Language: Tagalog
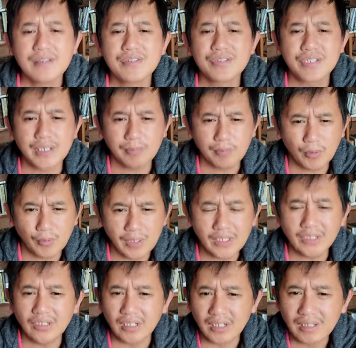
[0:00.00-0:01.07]

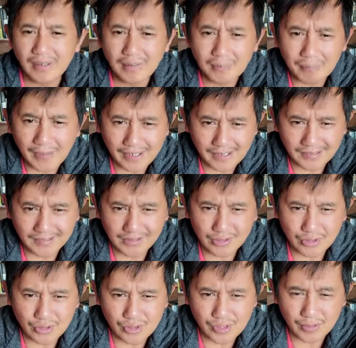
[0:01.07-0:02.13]
separated para iti
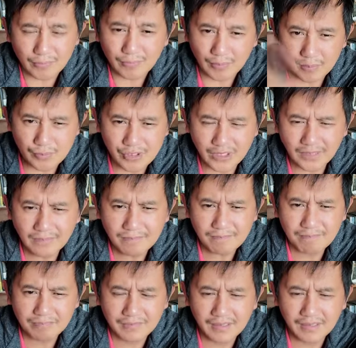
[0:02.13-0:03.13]
Dios from sin